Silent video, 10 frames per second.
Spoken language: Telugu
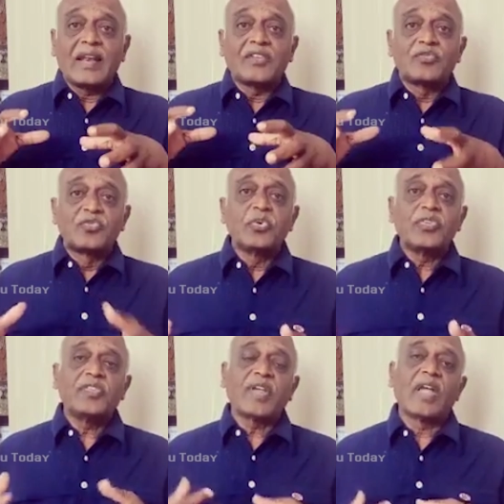దాన్ని
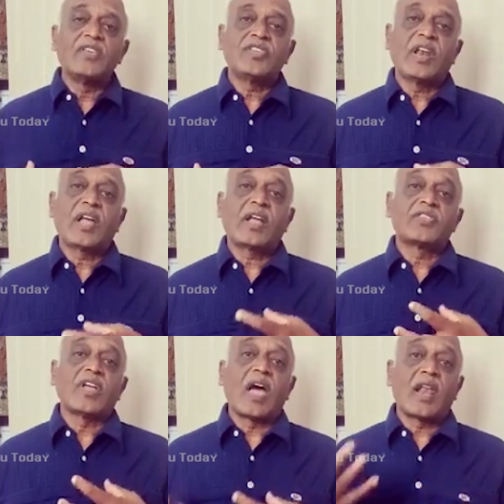చూసి సహించలేక
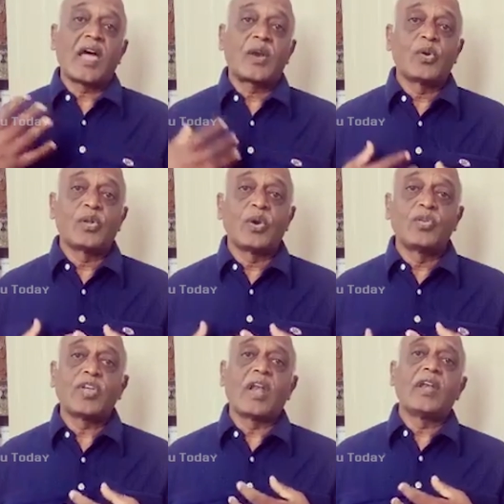చాలా రోజుల
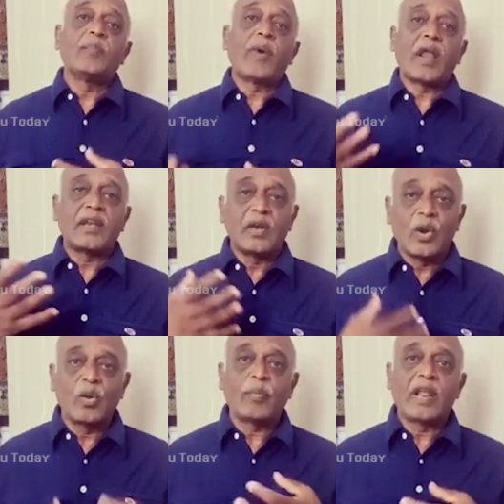నుంచి అన్ని
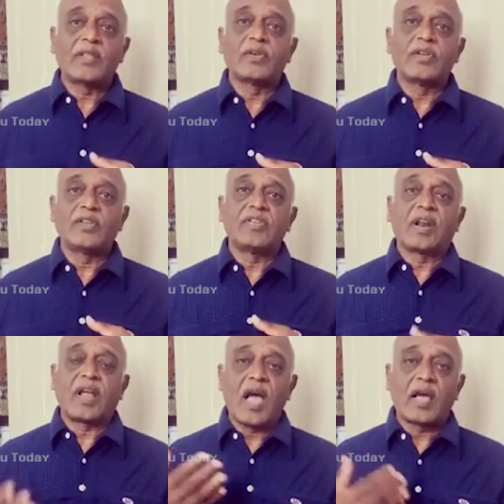పార్టీలలో ప్రయత్నం
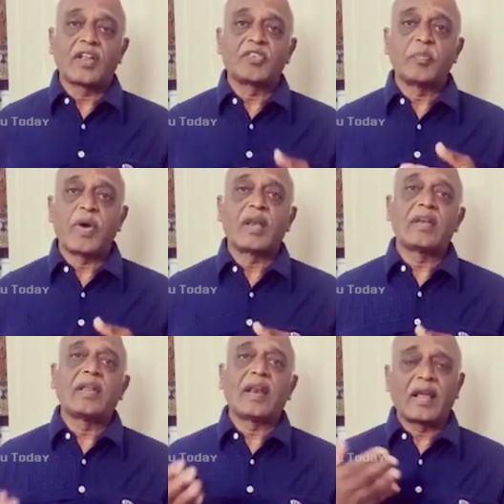చేశారు కాంగ్రెస్
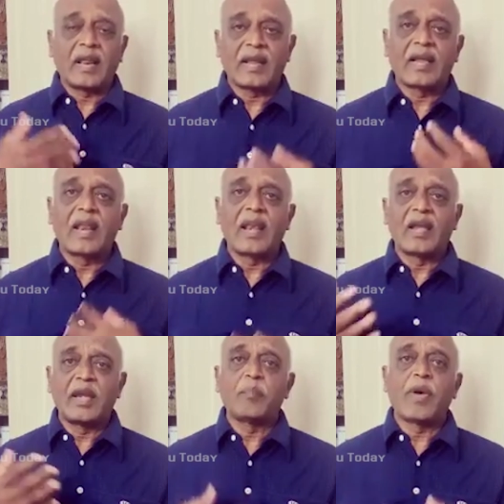పార్టీ రకరకాల
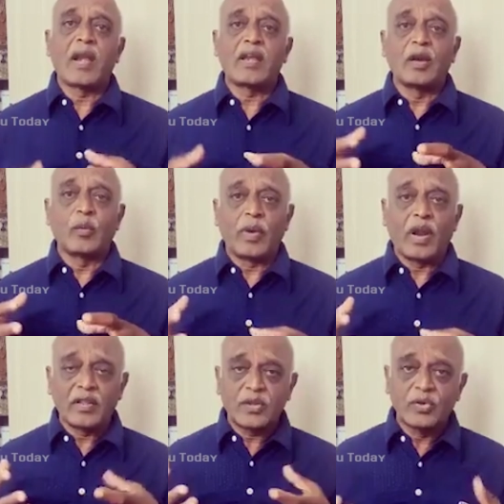అన్ని పార్టీలు
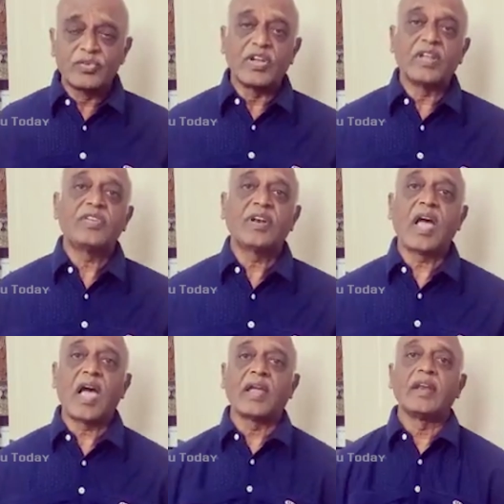ప్రయత్నం
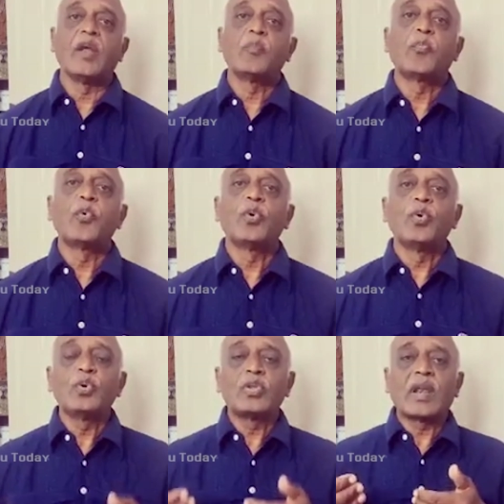చేసినా ఆయన
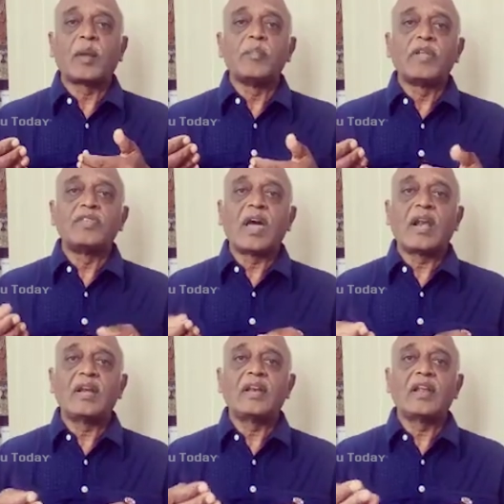ఎప్పుడు తన
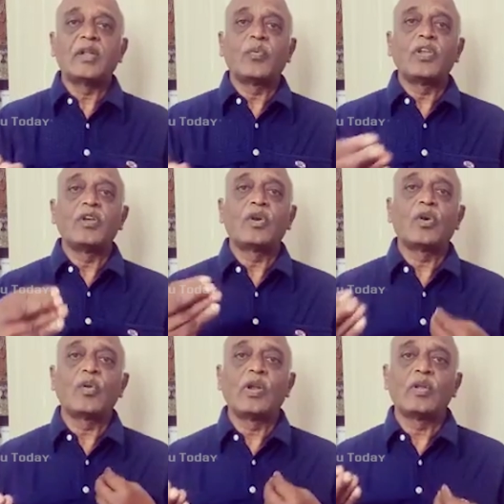మెజారిటీని ఏదో వెయ్యి
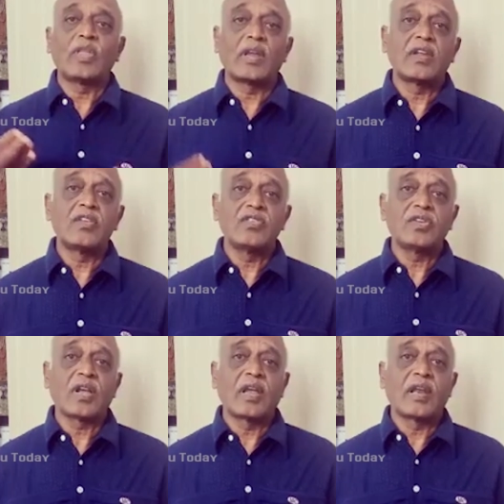రెండు వేలు
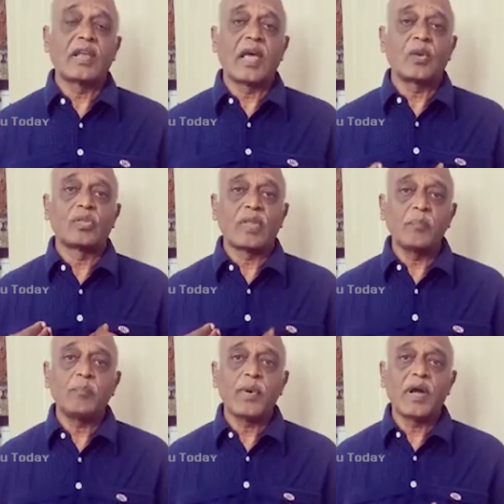తగ్గించగలిగారు
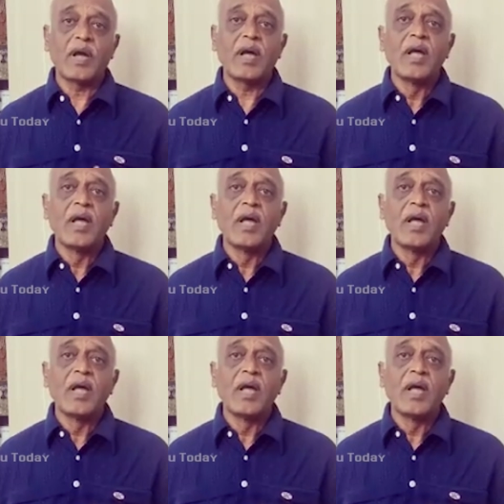తప్ప